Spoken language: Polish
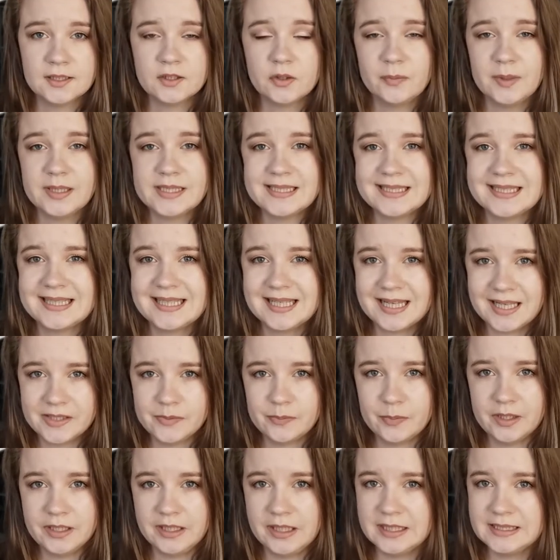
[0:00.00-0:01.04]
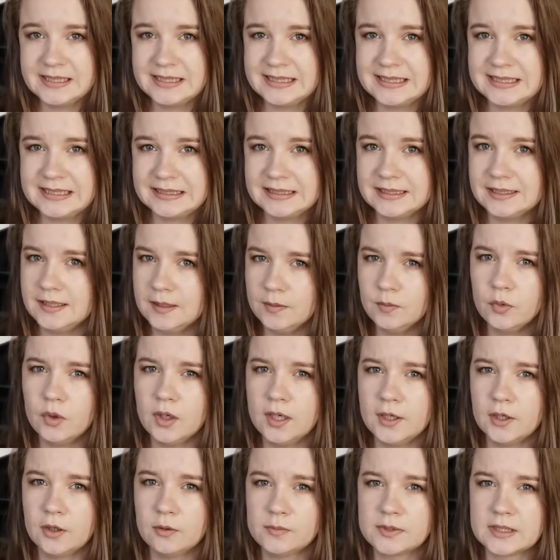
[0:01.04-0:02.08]
Natomiast Kacper jest tym
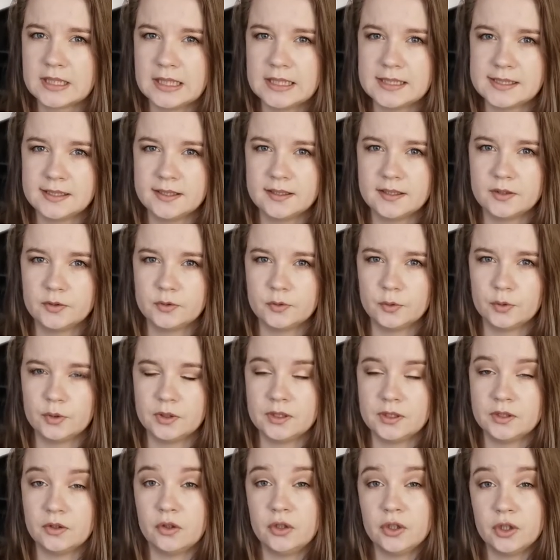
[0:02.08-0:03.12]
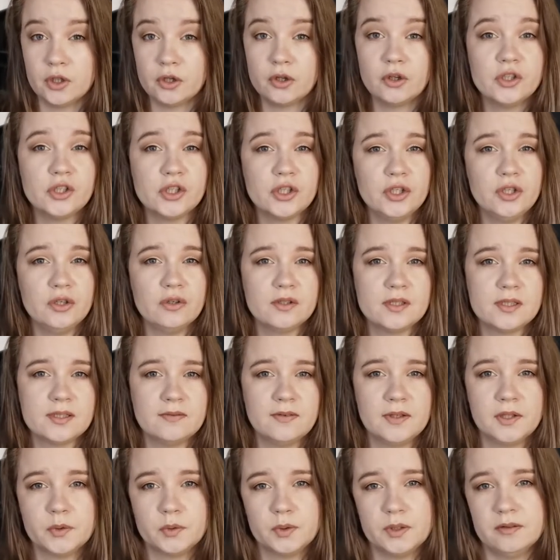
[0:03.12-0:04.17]
kolegą z klasy, który do nikogo się nie
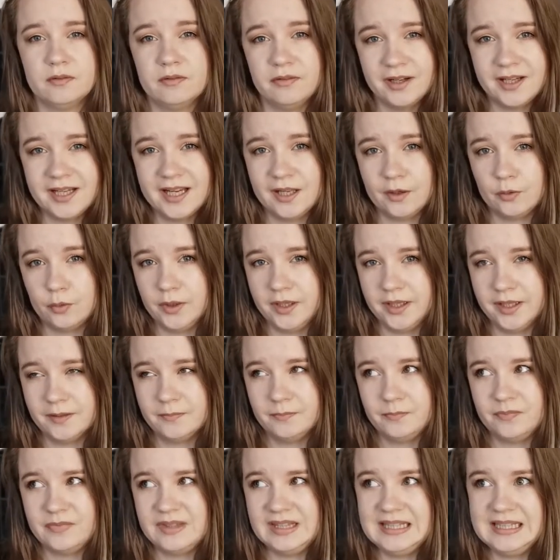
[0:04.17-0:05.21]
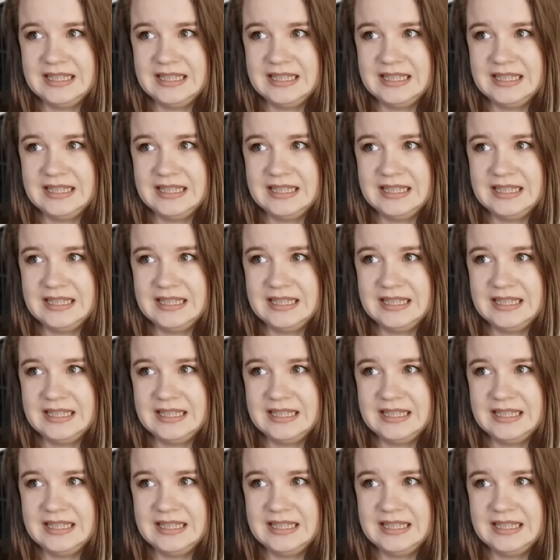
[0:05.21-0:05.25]
odzywa, który wagaruje,